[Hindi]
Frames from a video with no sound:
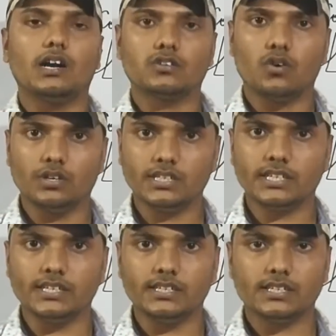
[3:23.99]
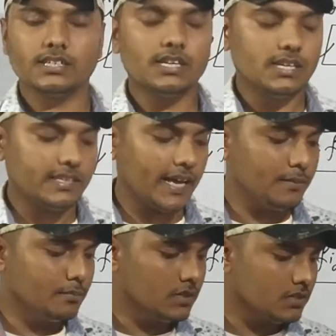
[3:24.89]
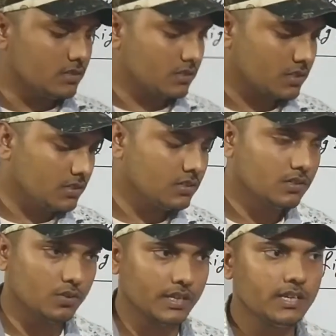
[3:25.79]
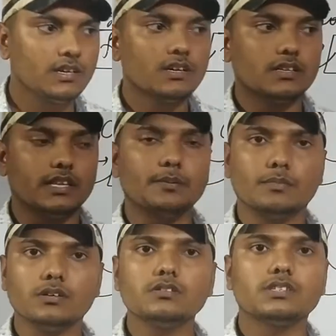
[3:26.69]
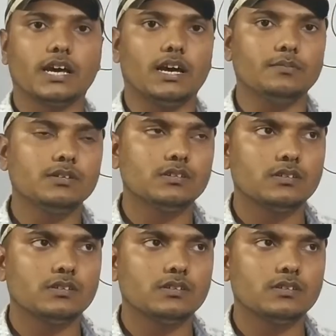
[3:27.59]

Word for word: आर कॉन्ग्रेंट देन मस्ट ओके दे मस्ट हैव